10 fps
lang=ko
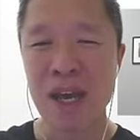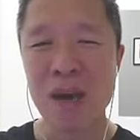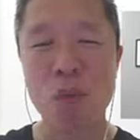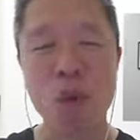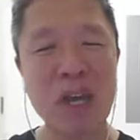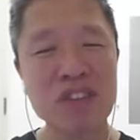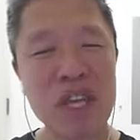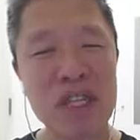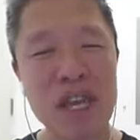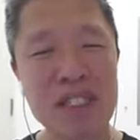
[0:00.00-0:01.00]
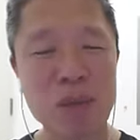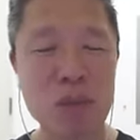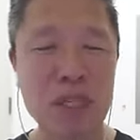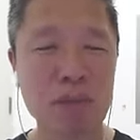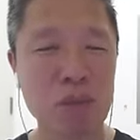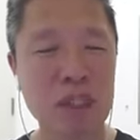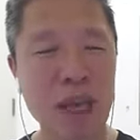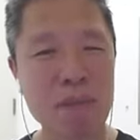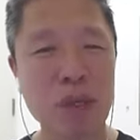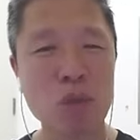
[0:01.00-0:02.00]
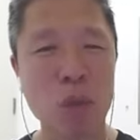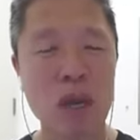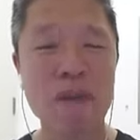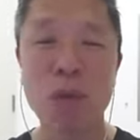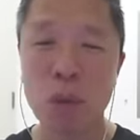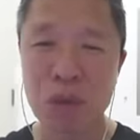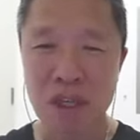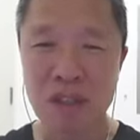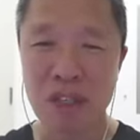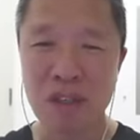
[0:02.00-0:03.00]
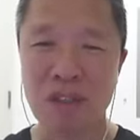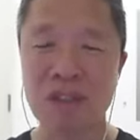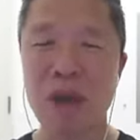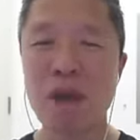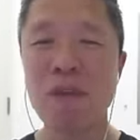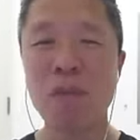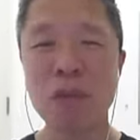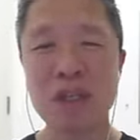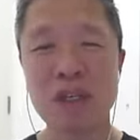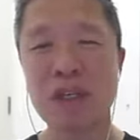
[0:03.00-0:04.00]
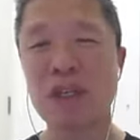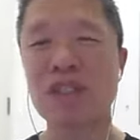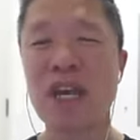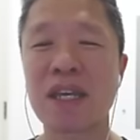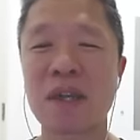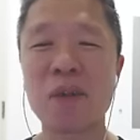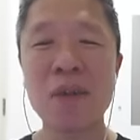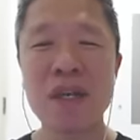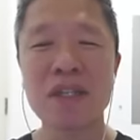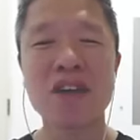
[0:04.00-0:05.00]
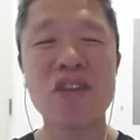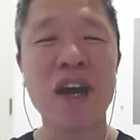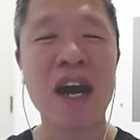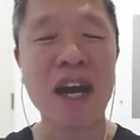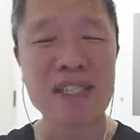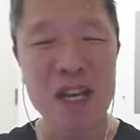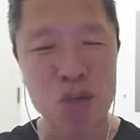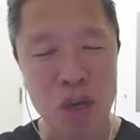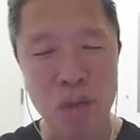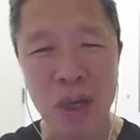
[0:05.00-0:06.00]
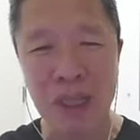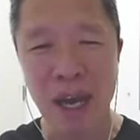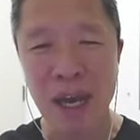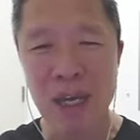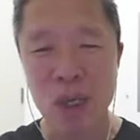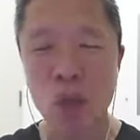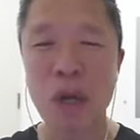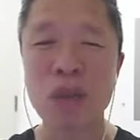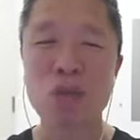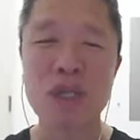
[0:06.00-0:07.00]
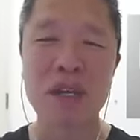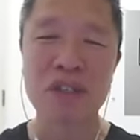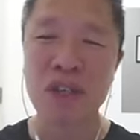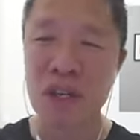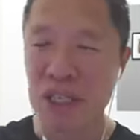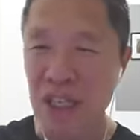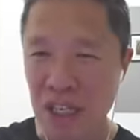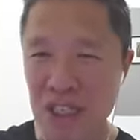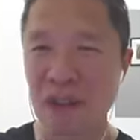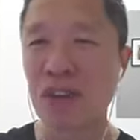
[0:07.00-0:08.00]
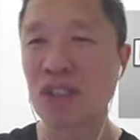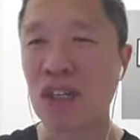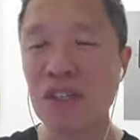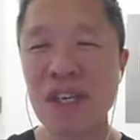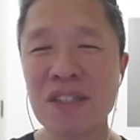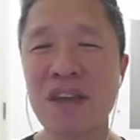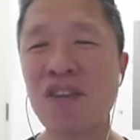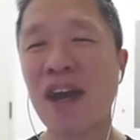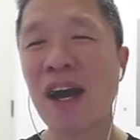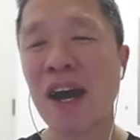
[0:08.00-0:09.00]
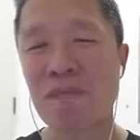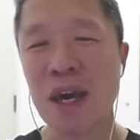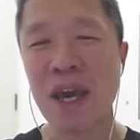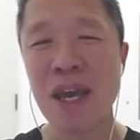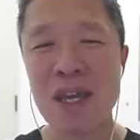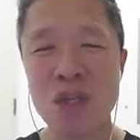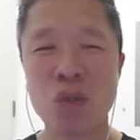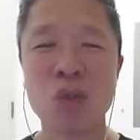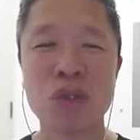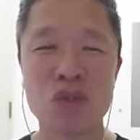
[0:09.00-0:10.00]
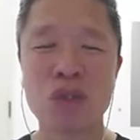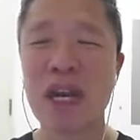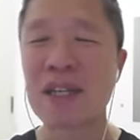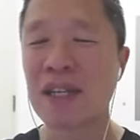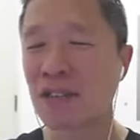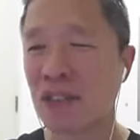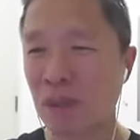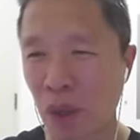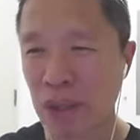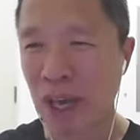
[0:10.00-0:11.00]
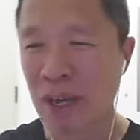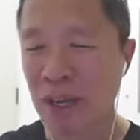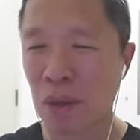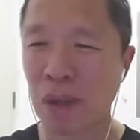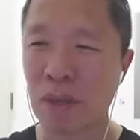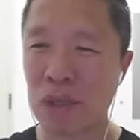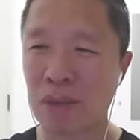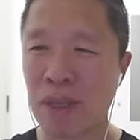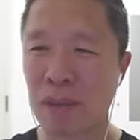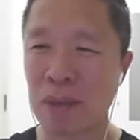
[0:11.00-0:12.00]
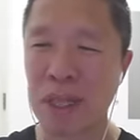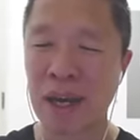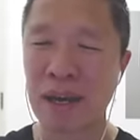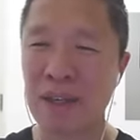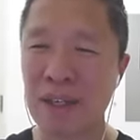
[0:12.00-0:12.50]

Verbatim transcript: 모간 스탠리의 자동차 부분 탑픽은 원래 포드였죠. 그런데 포드를 제끼고 테슬라가 가장 좋아 보인다. 이러한 투자 의견을 제시하면서 테슬라가 간만에 좋은 주가의 상승을 보였다. 이렇게 보시면 됩니다.